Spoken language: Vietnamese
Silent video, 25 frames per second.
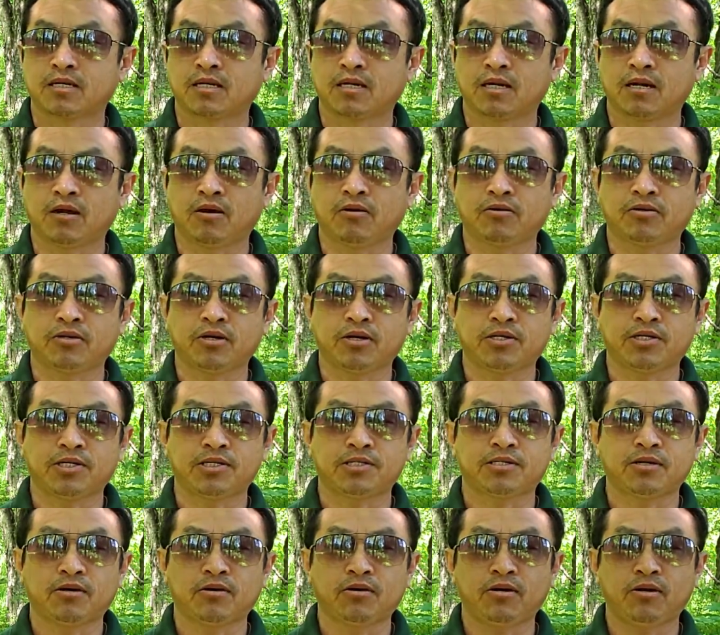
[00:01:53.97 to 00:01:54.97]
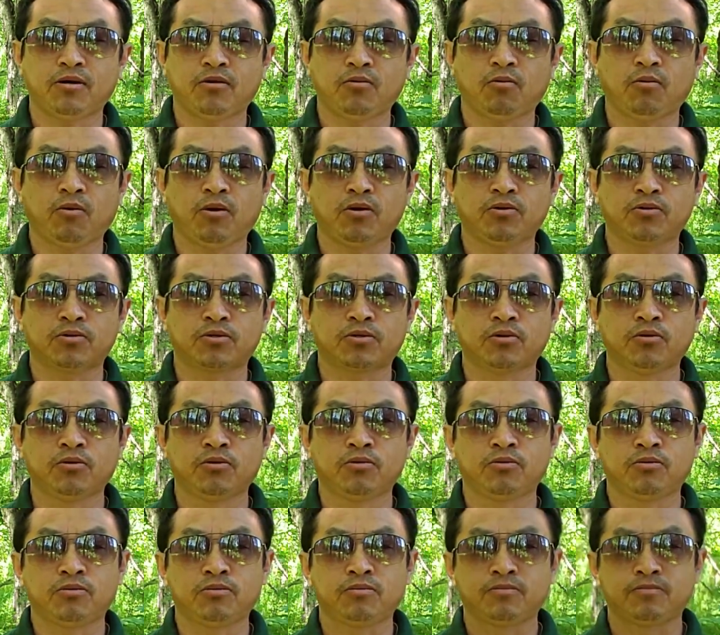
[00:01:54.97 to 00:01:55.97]
lâu cho chỉ chơi uo
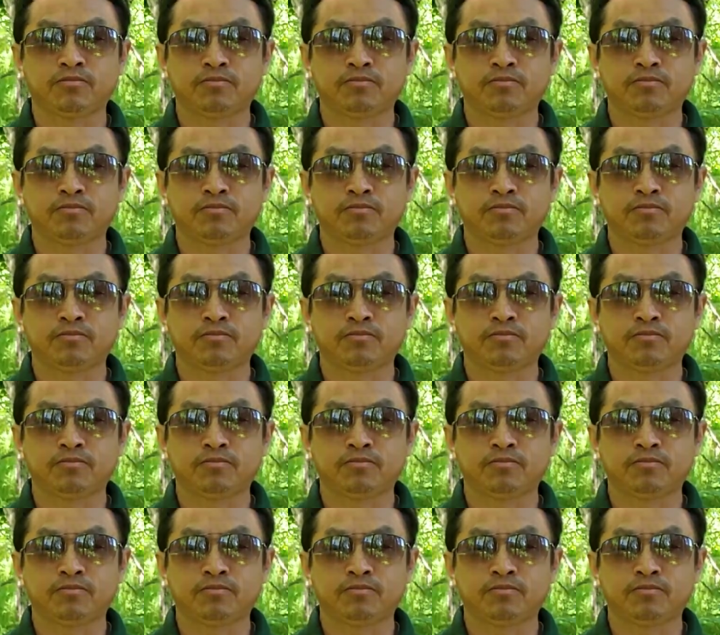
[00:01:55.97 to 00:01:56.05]
youtube